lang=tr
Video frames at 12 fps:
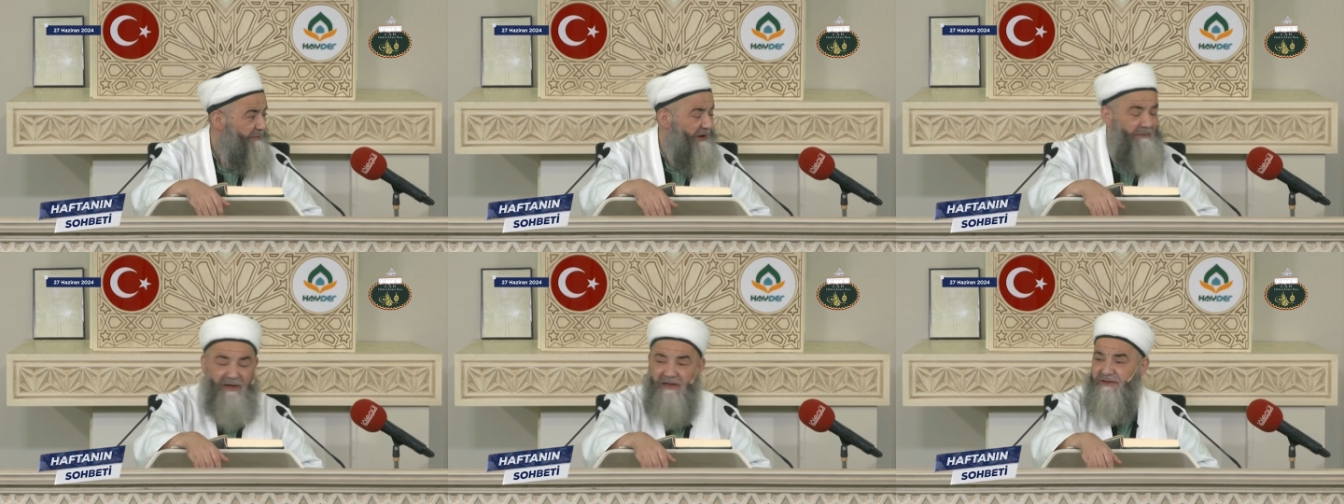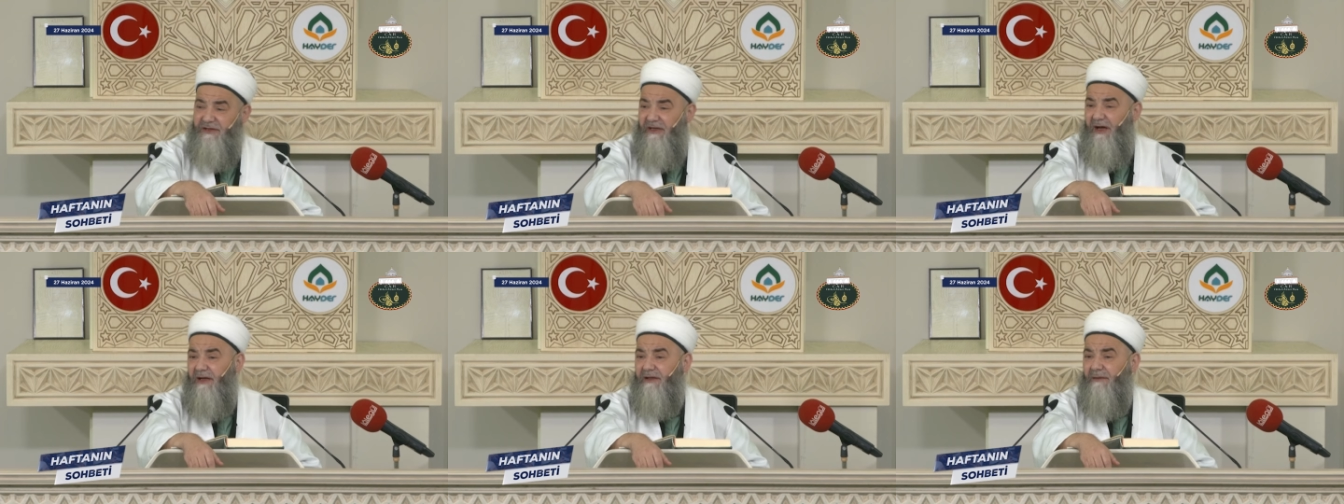Bilmeyince
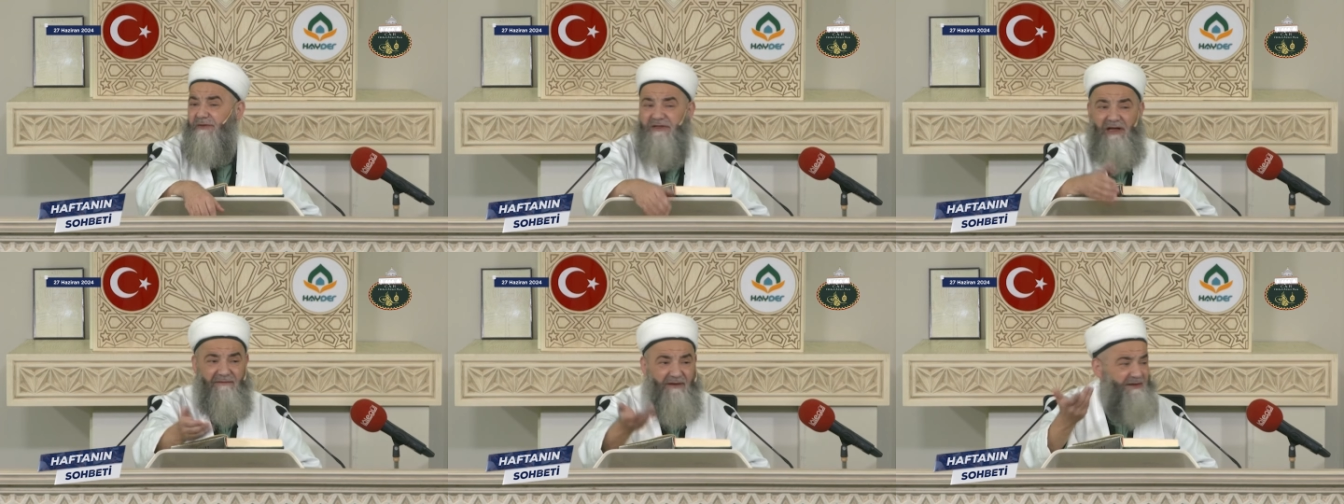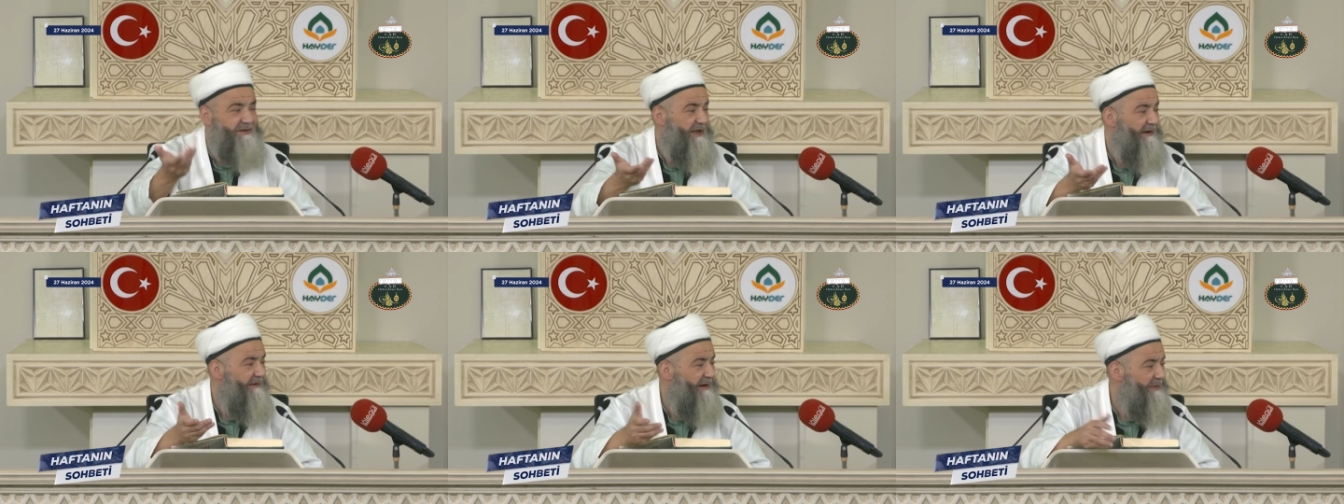de adam ister ver
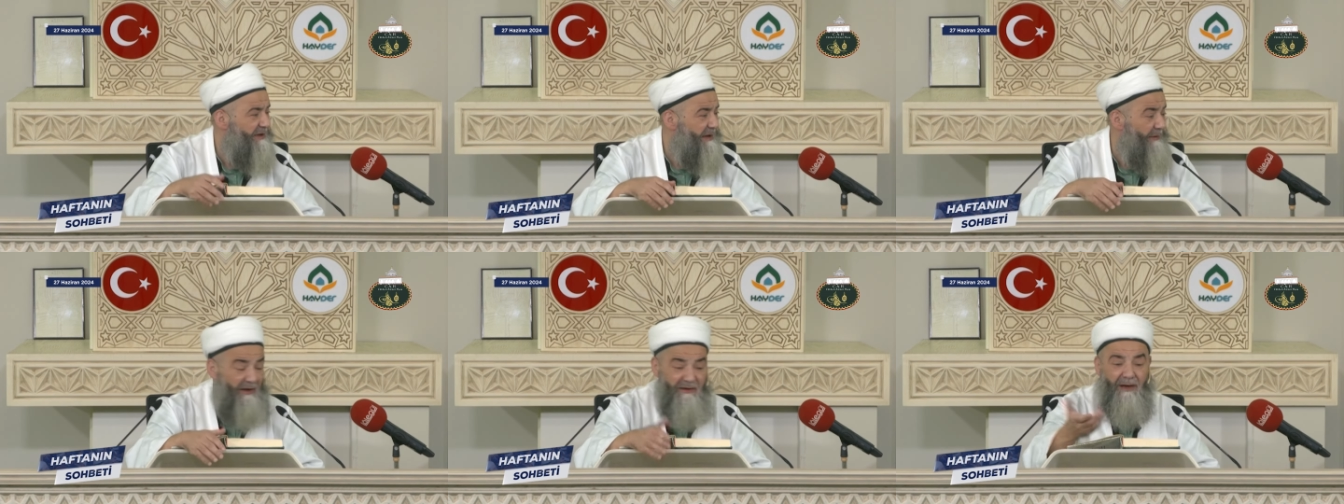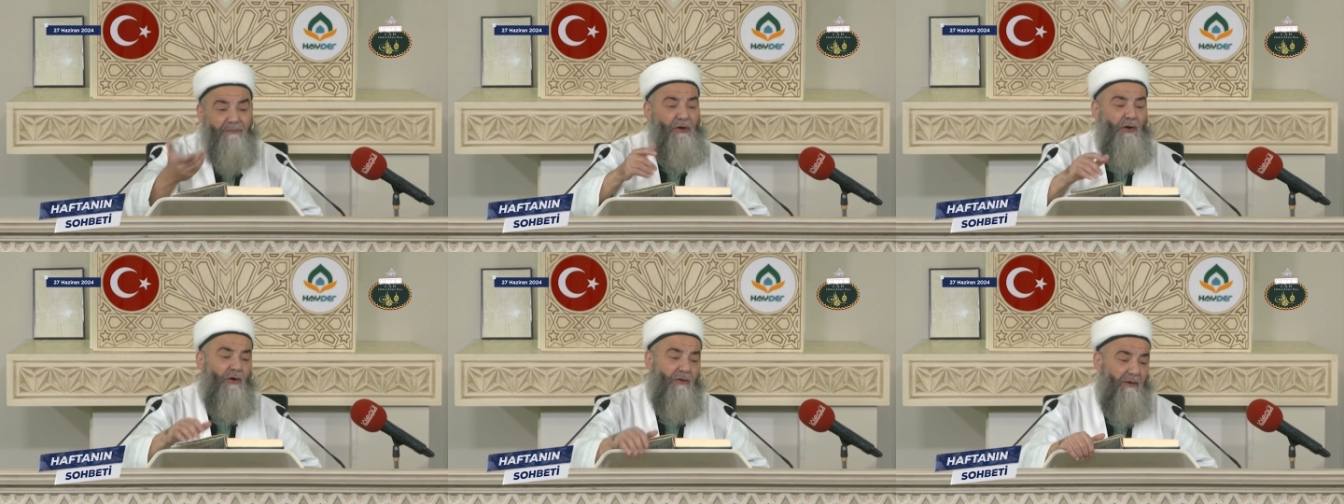ister vermez ama Allah
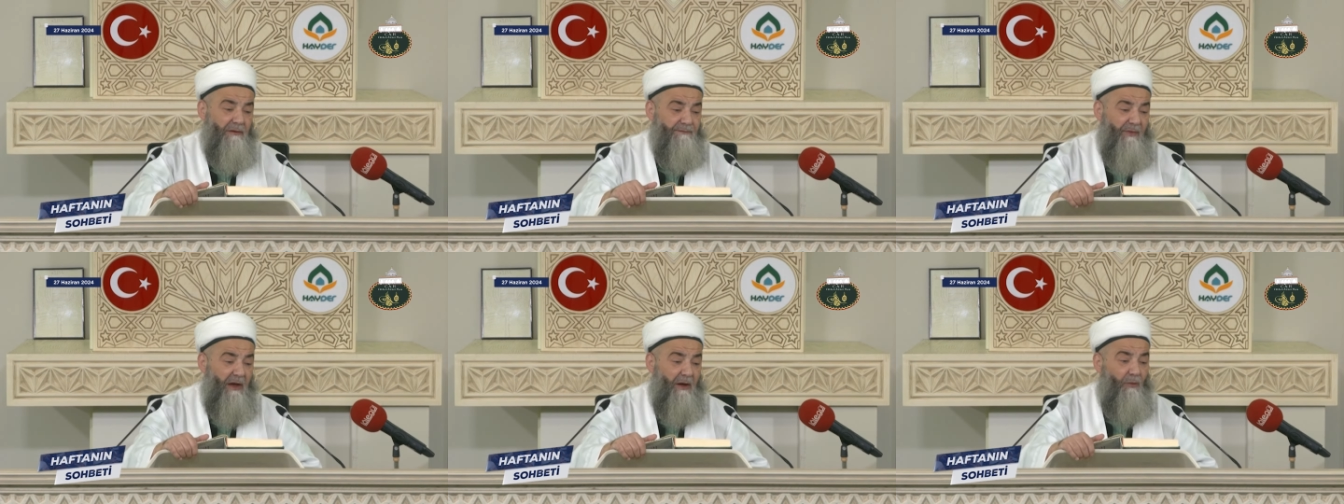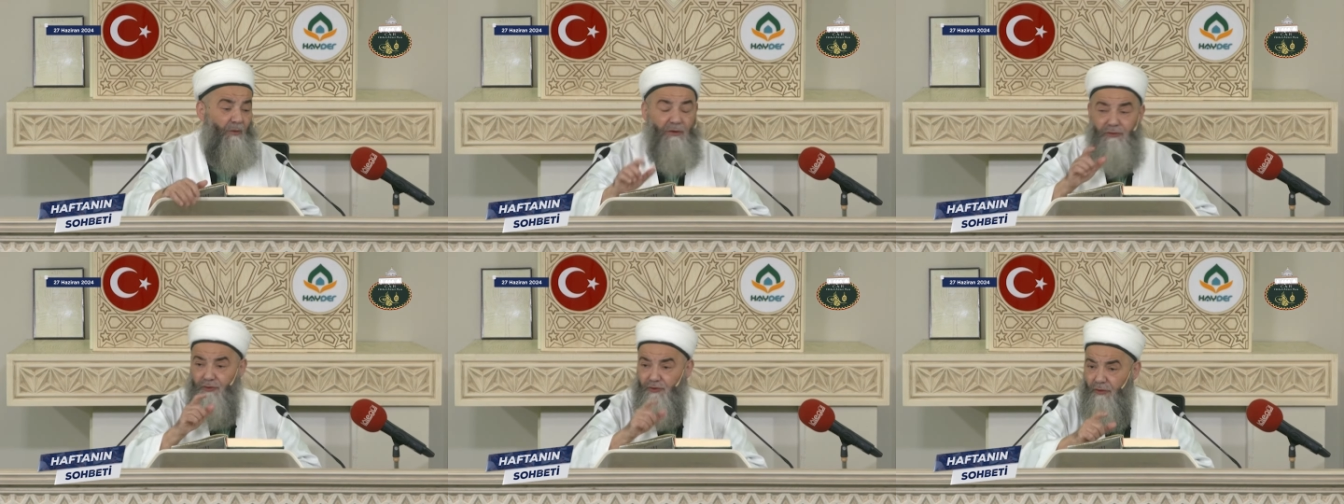biliyor.
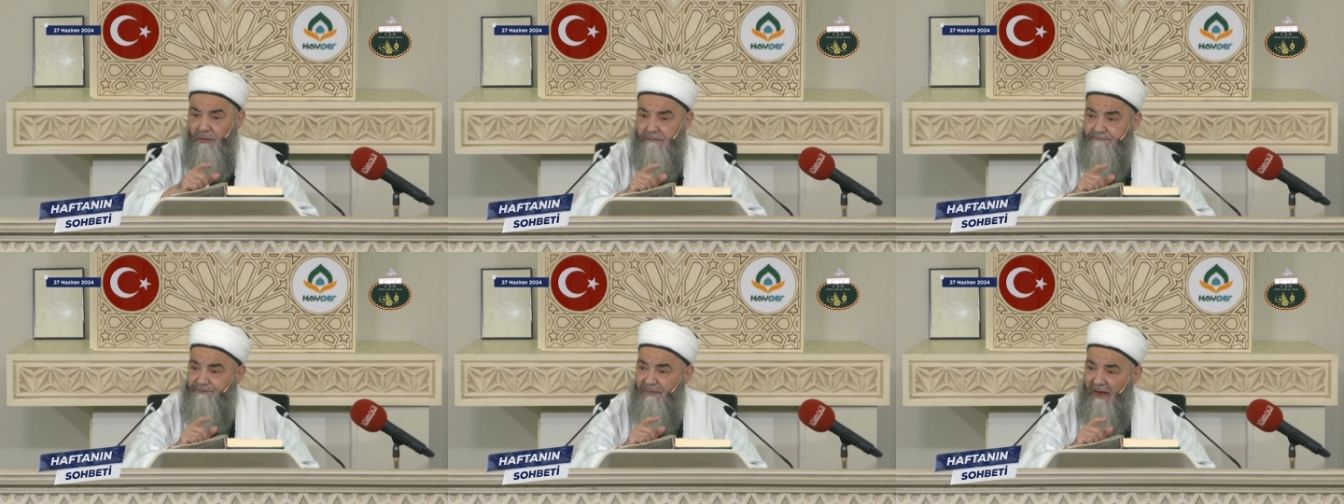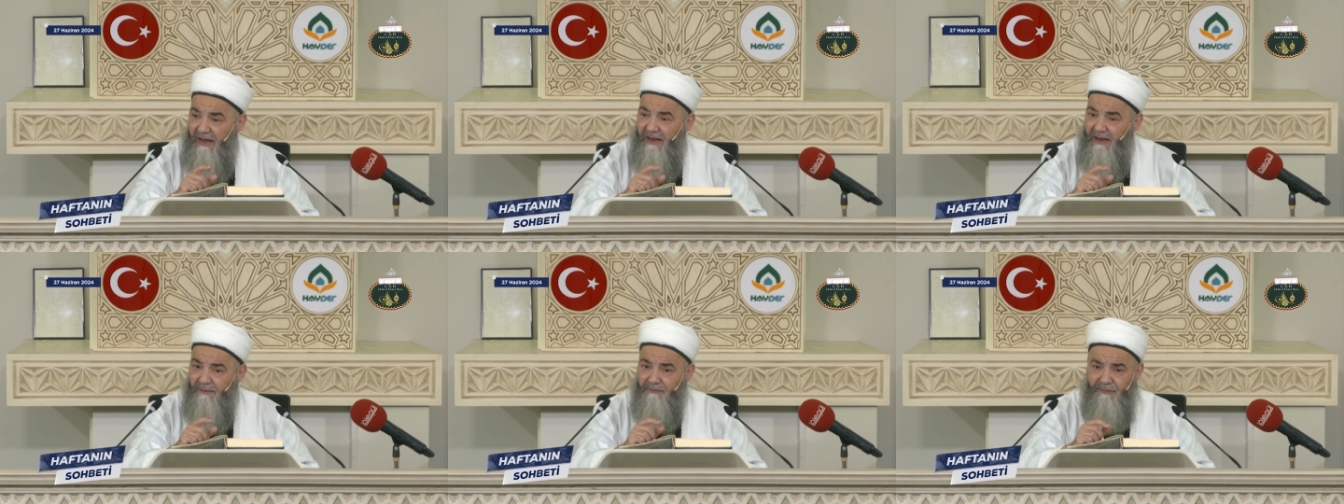Onun için
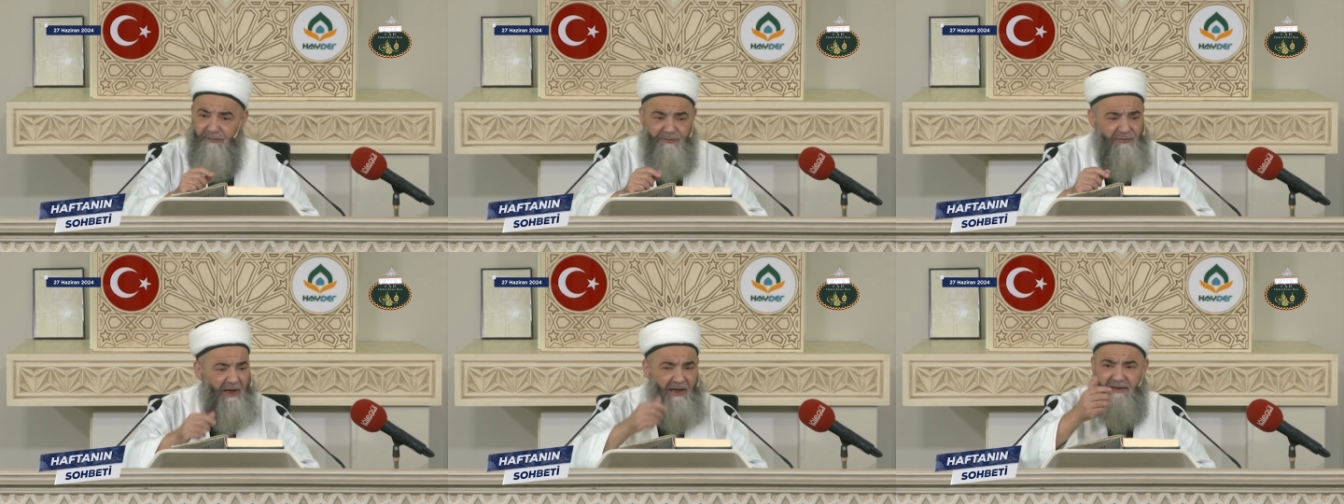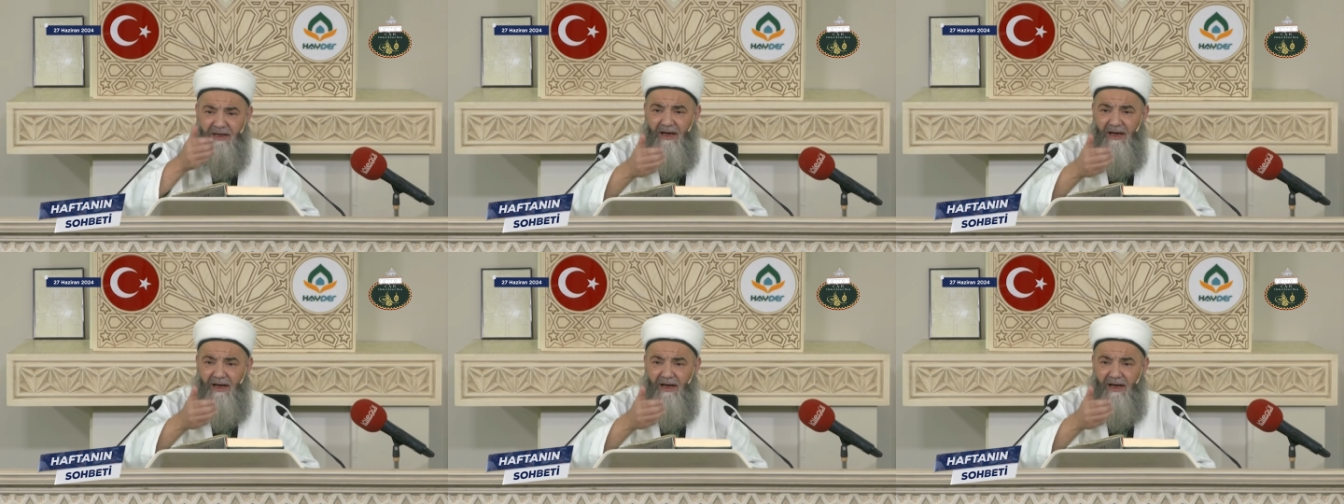e, en